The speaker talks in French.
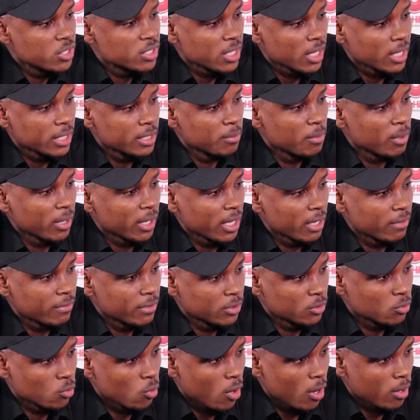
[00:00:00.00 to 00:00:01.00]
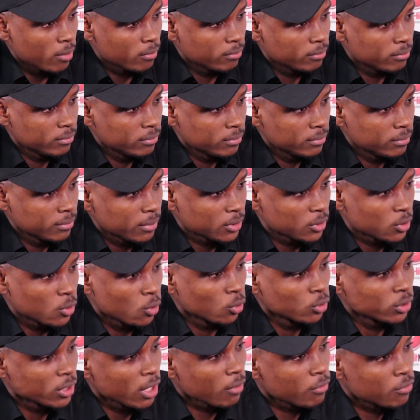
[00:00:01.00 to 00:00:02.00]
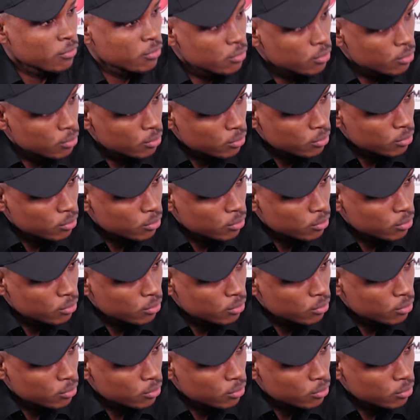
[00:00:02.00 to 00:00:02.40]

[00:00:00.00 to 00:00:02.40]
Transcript: ça a démarré avec toi Parce qu'on t'a vu